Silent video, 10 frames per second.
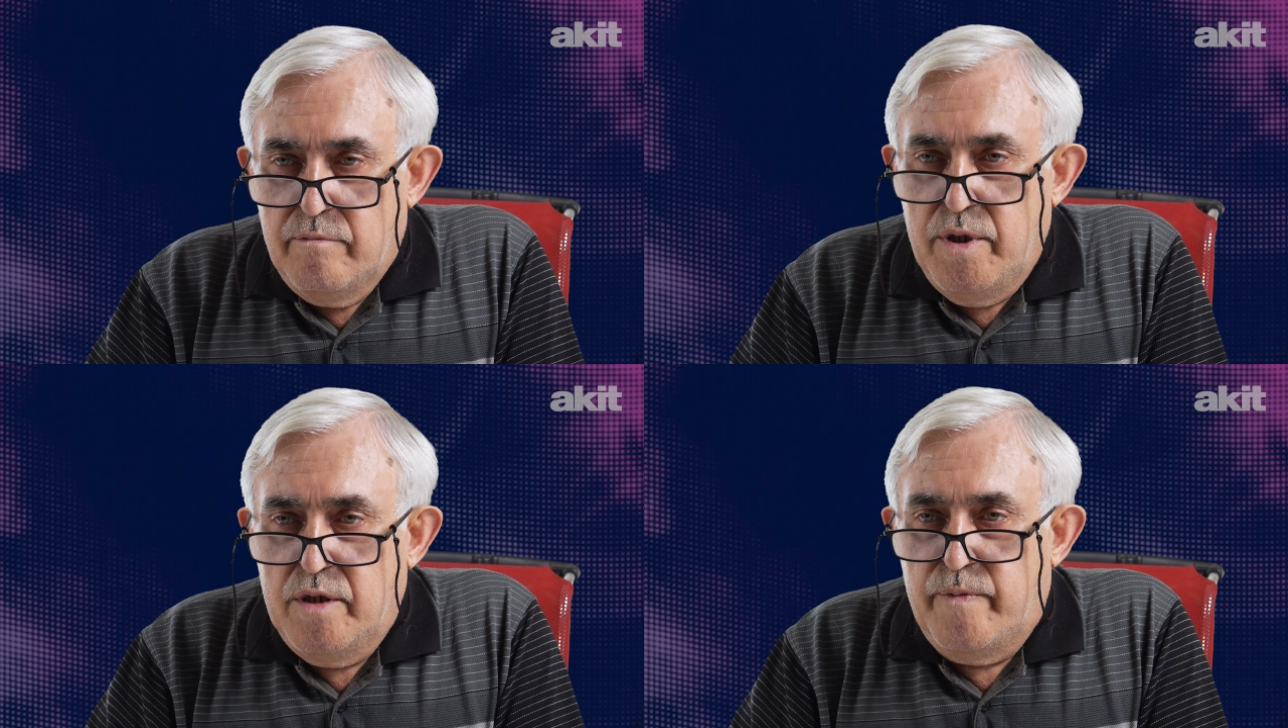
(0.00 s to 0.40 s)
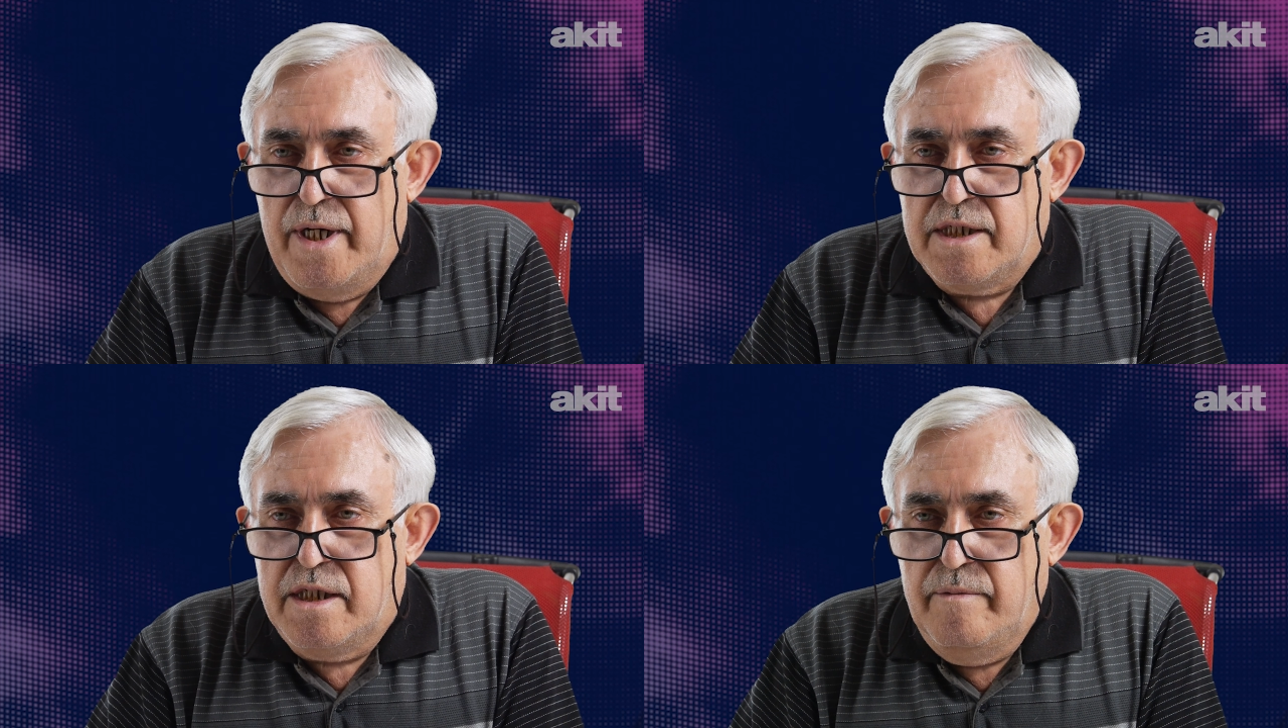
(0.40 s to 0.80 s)
bir
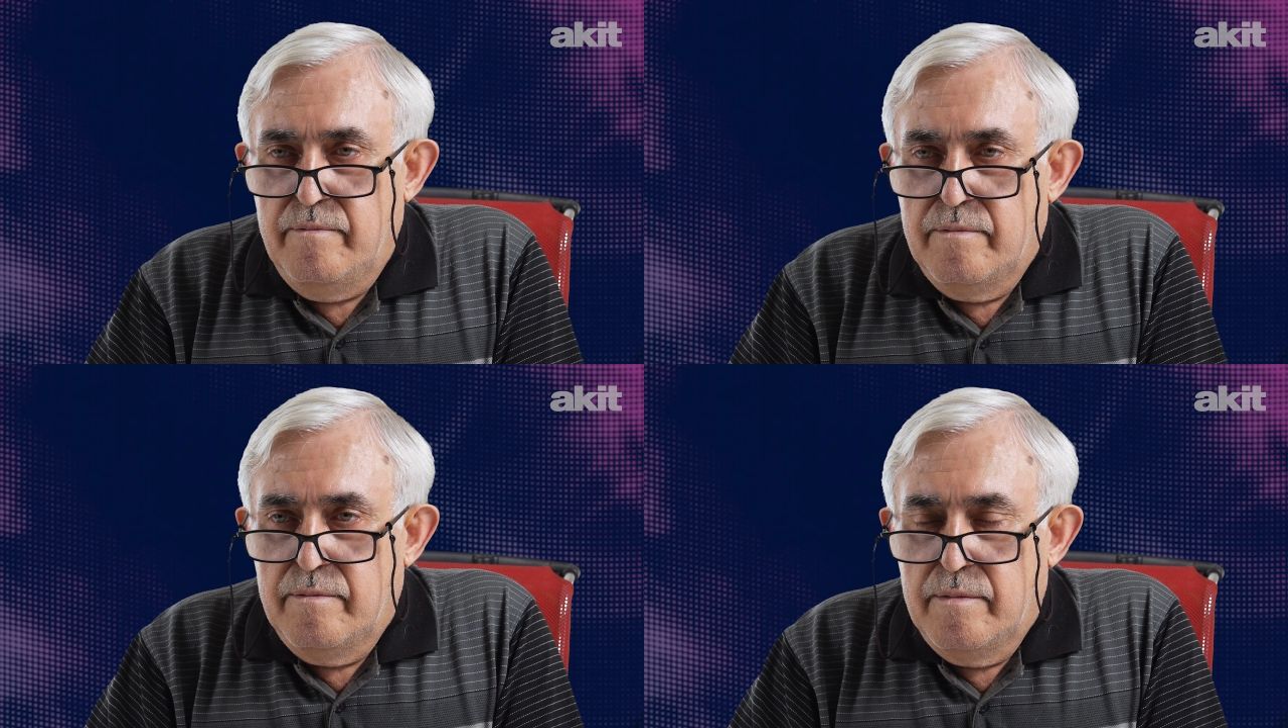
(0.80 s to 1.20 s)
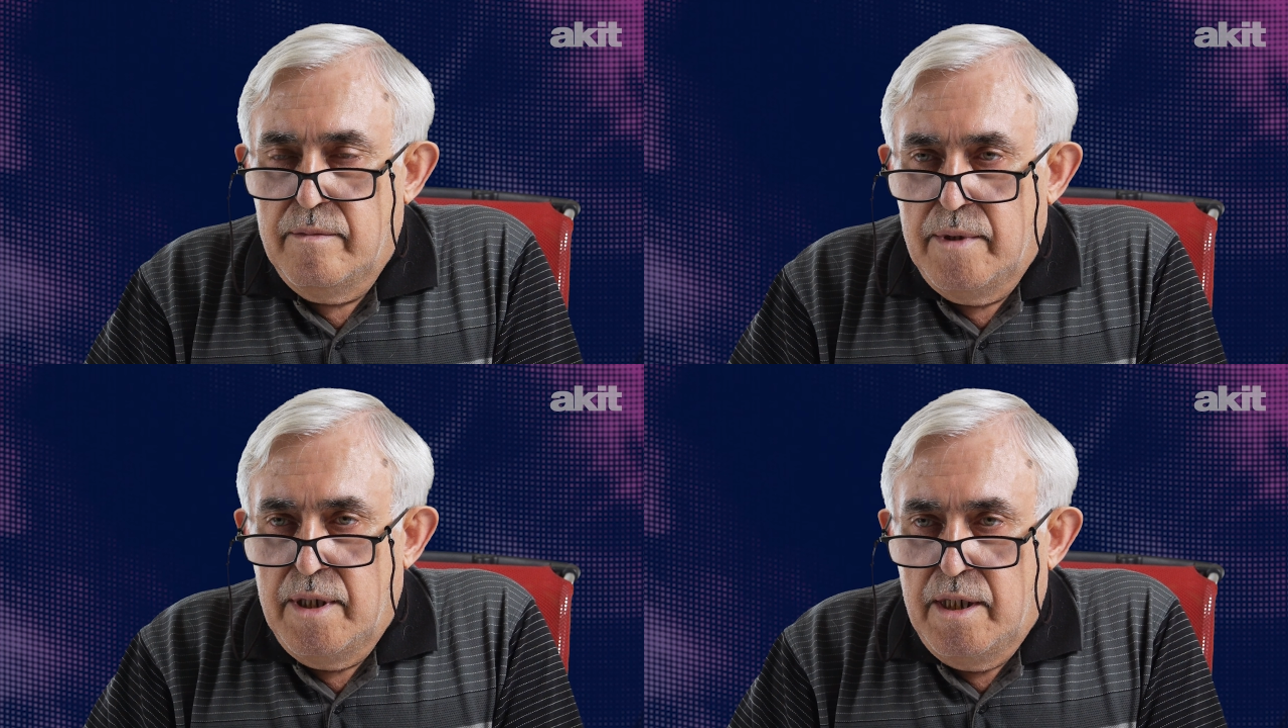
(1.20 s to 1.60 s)
baktım
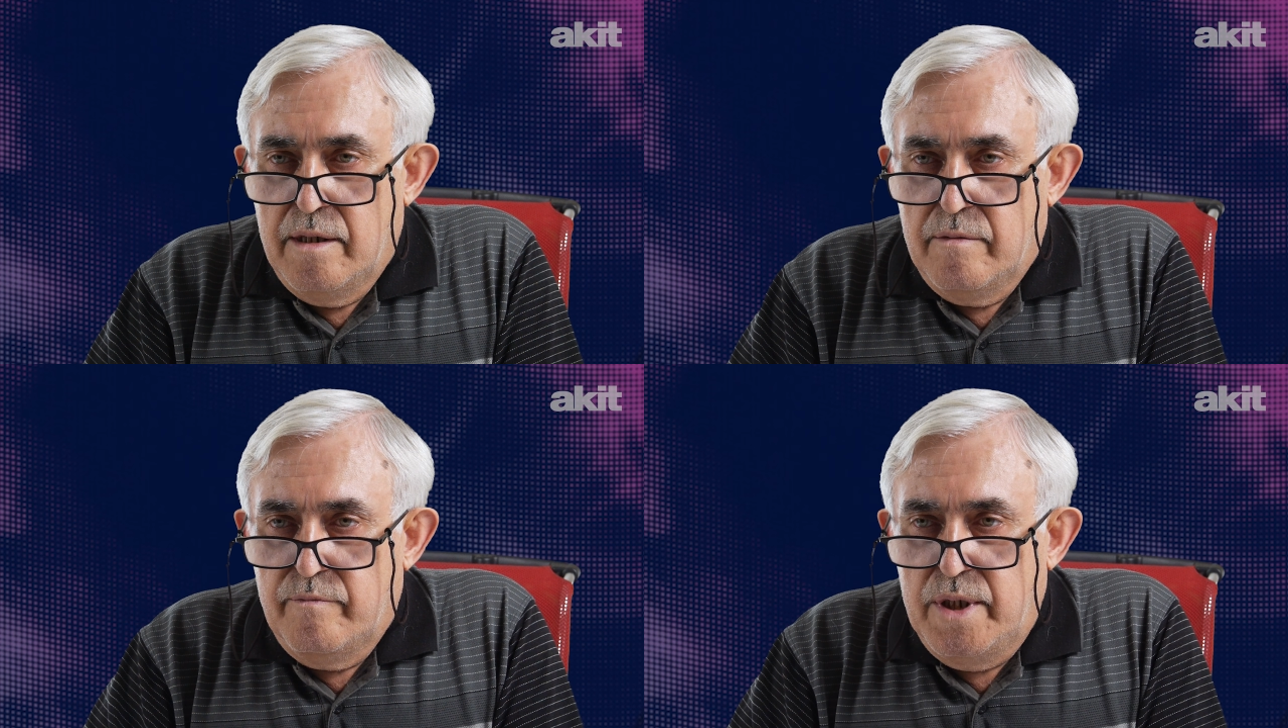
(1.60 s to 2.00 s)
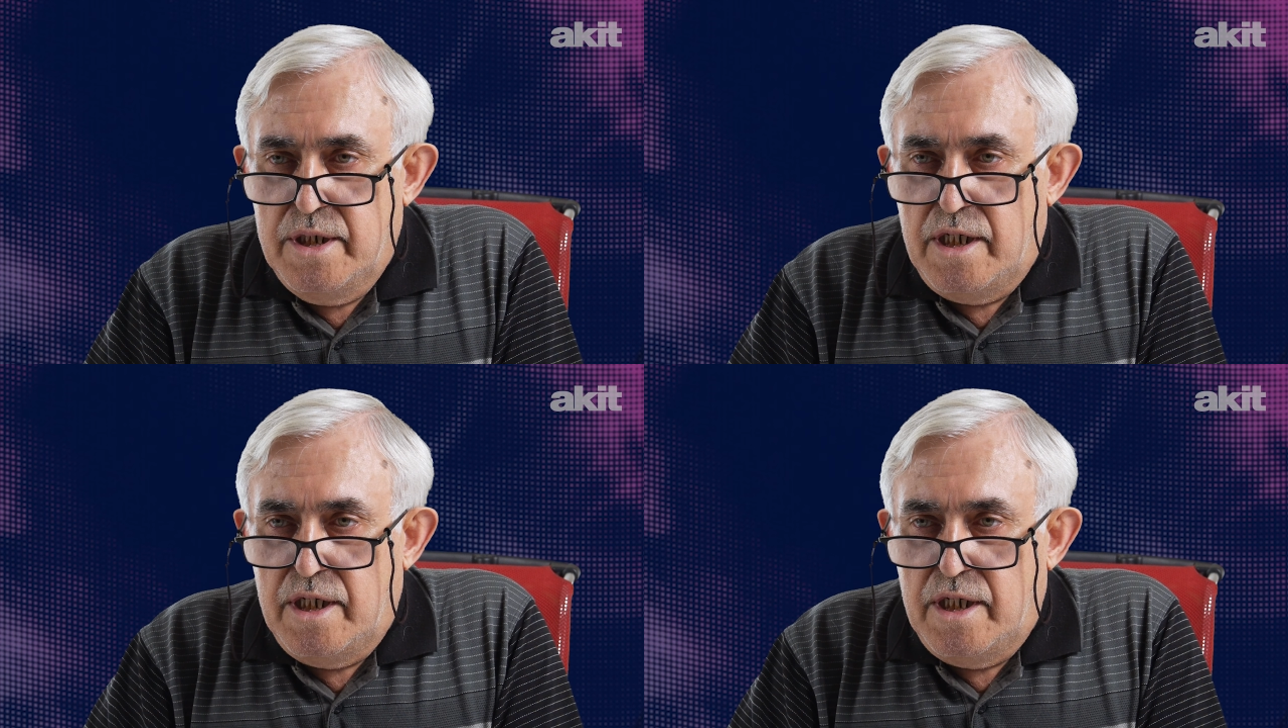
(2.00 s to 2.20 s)
bir